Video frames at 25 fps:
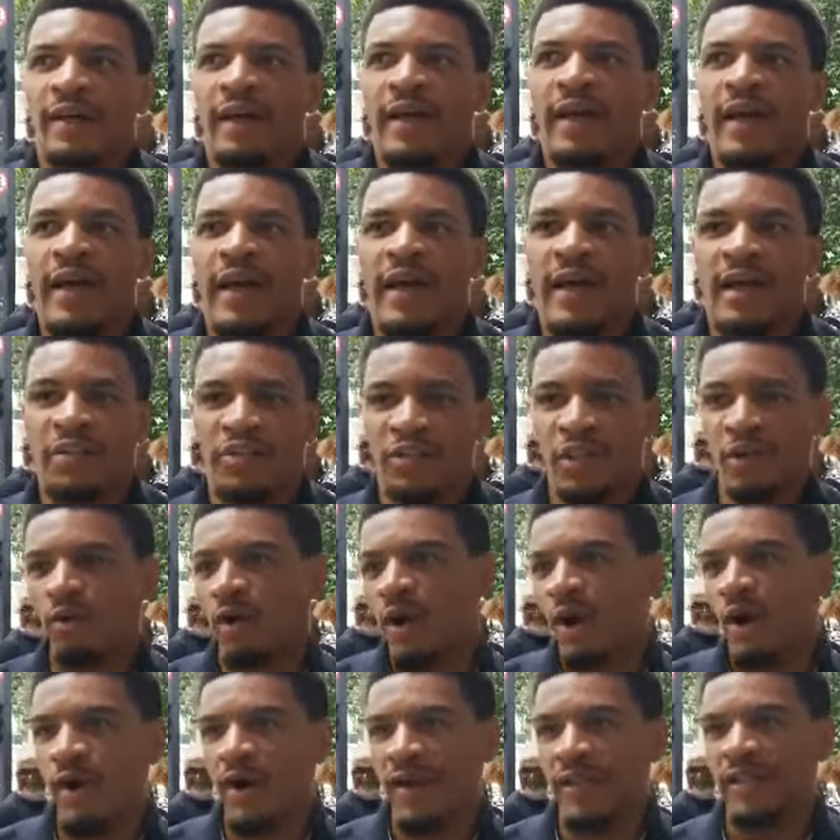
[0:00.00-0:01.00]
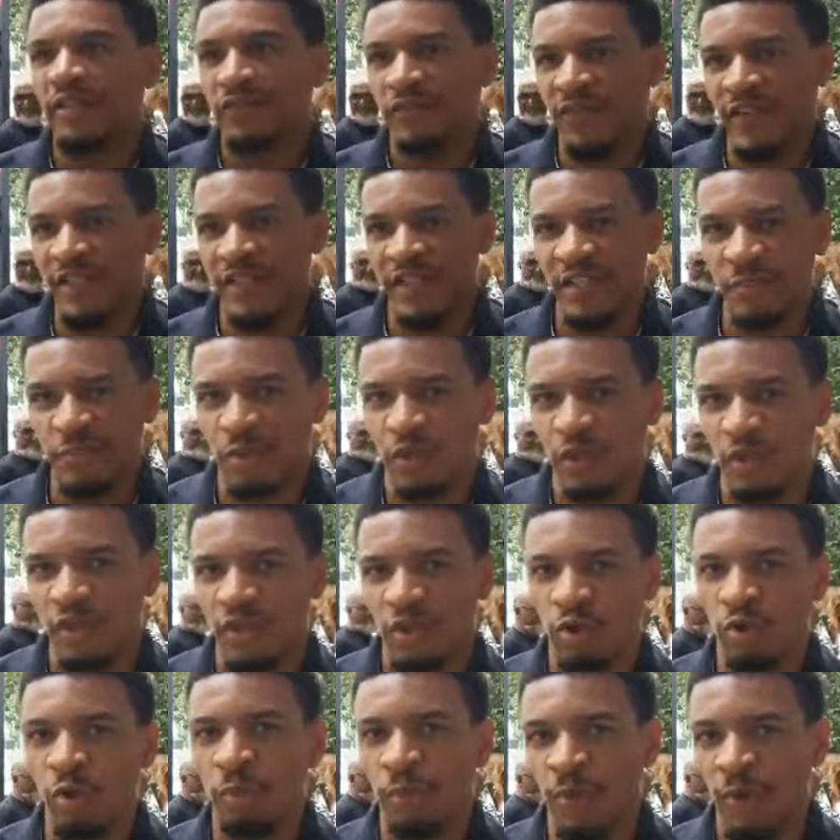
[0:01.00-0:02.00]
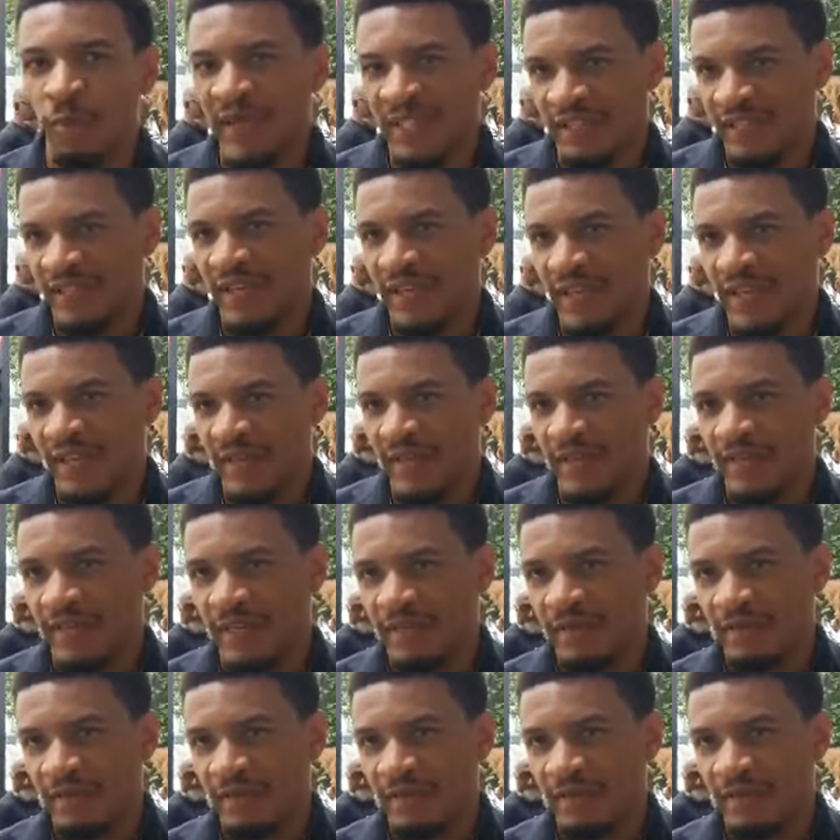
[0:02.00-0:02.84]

É, chegou a hora de fazer as pessoas se comprometerem